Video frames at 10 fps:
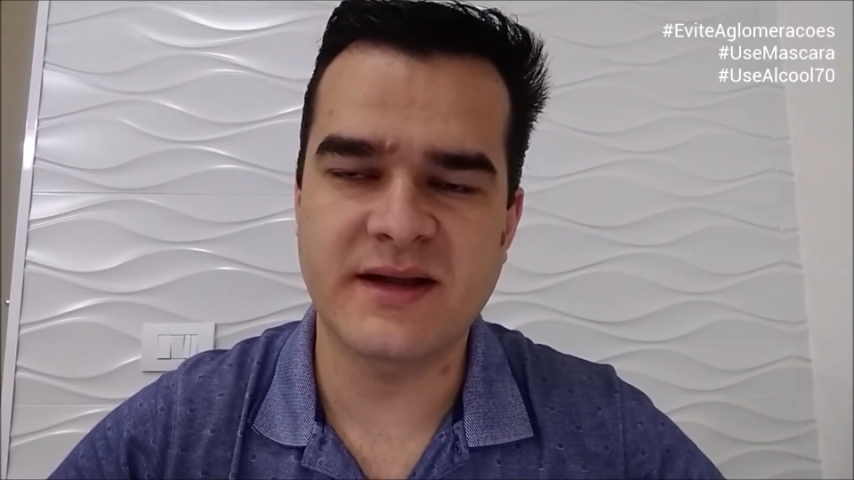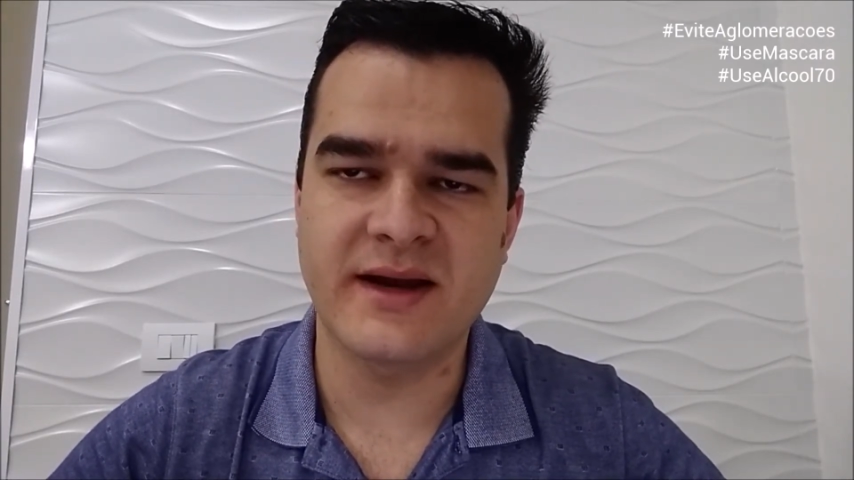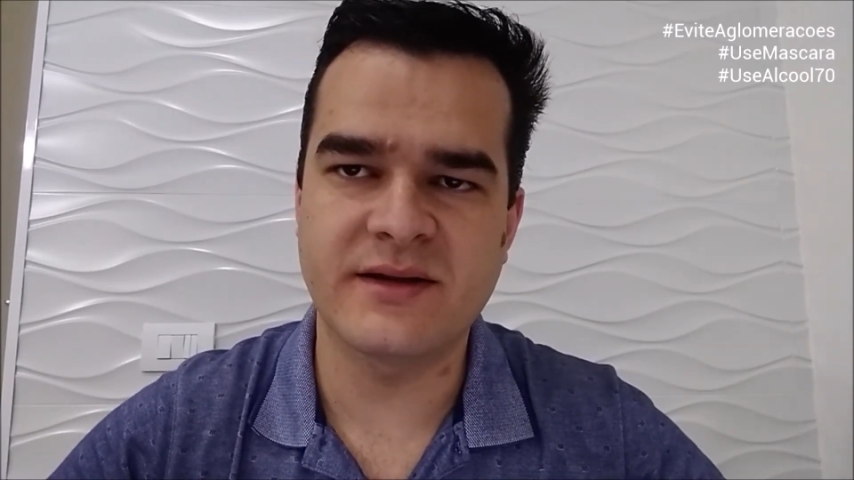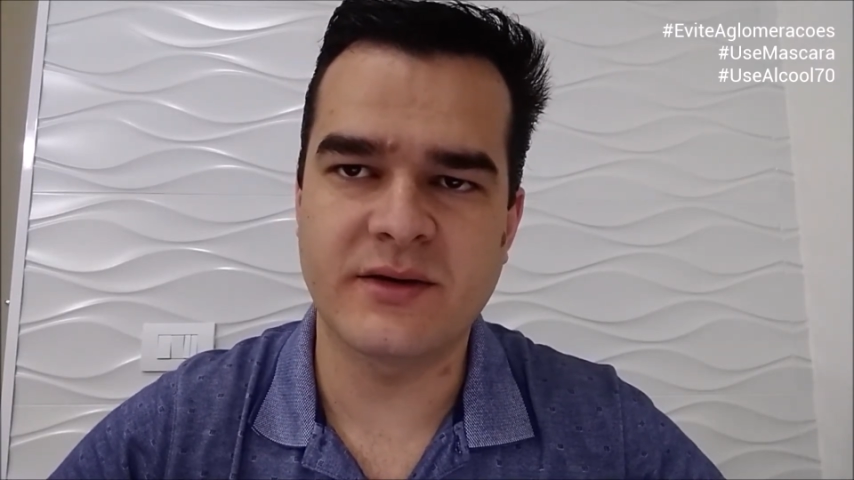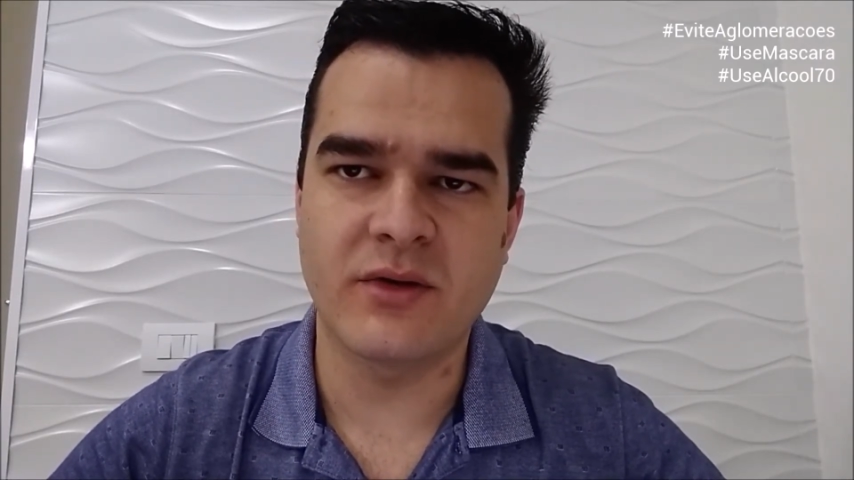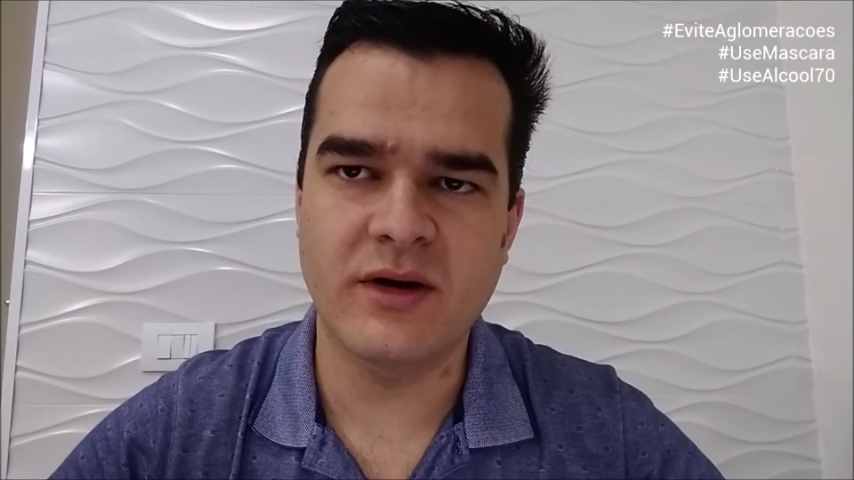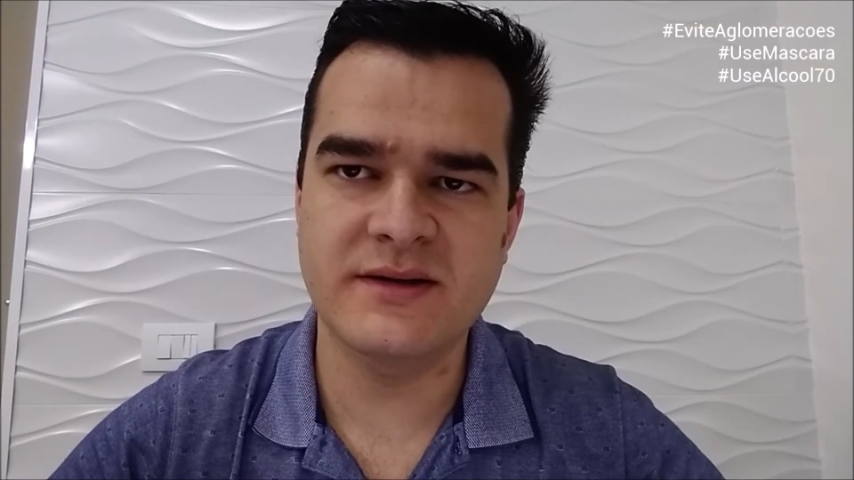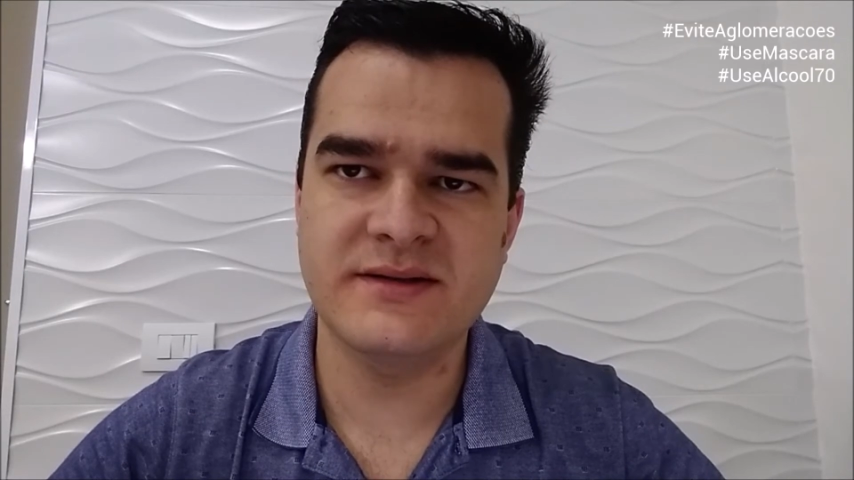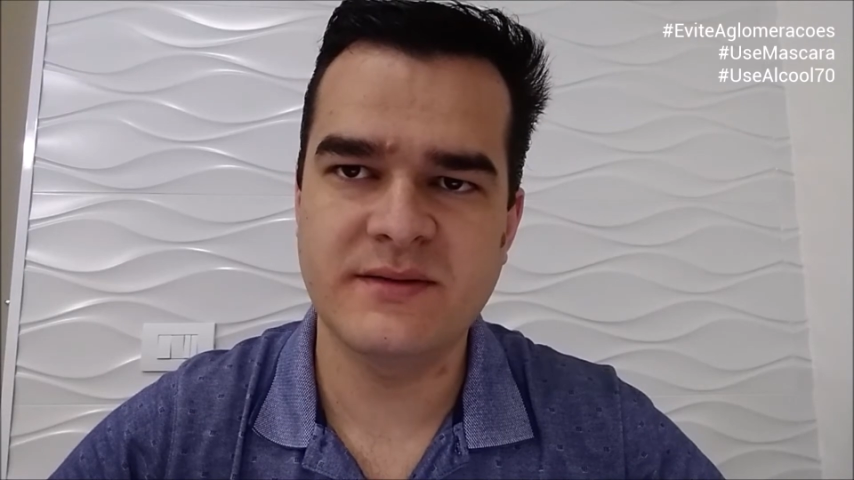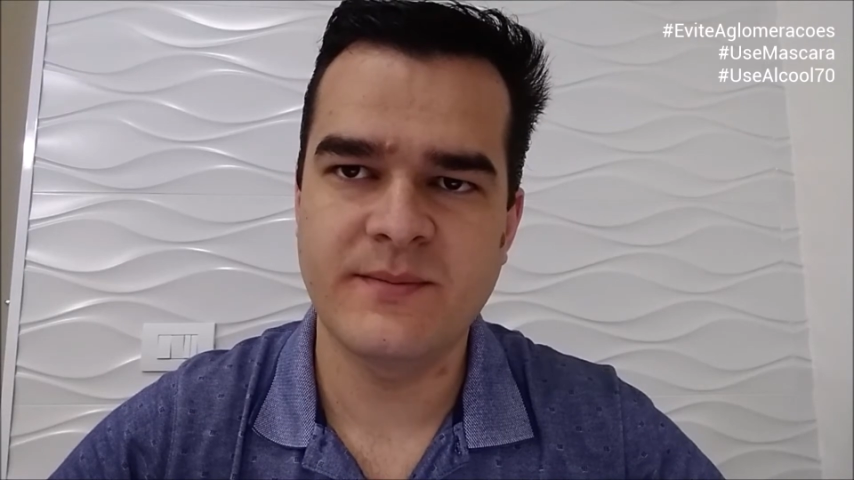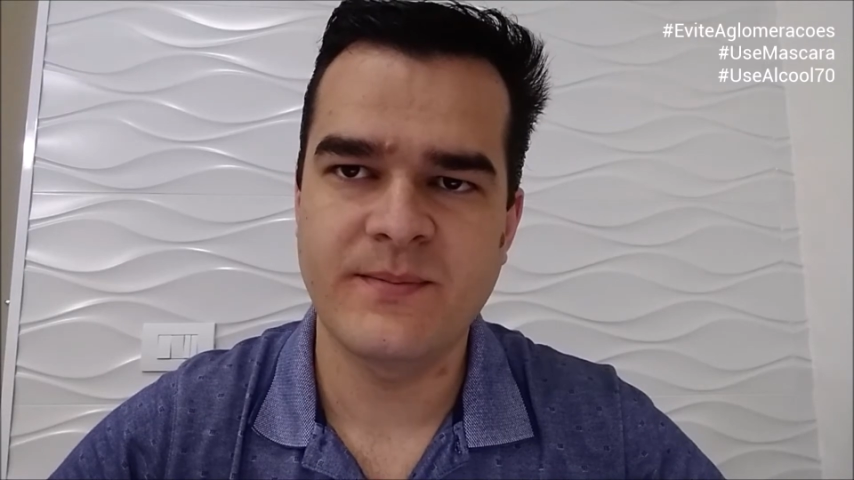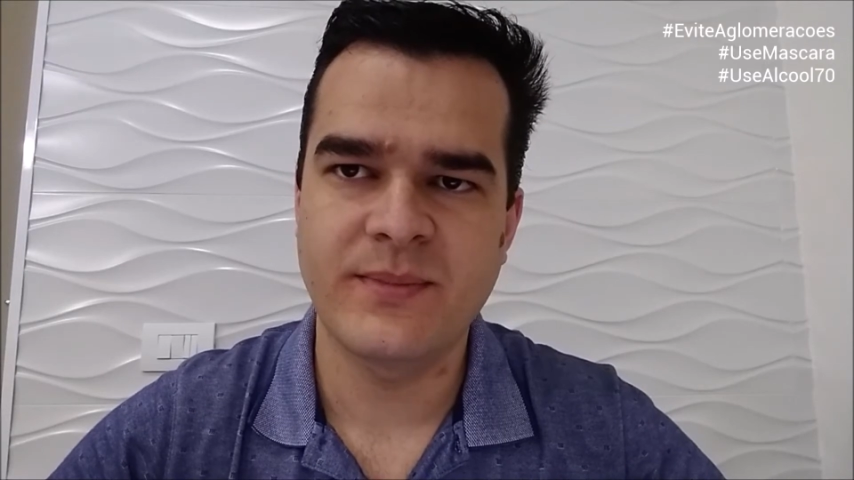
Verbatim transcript: está entre nós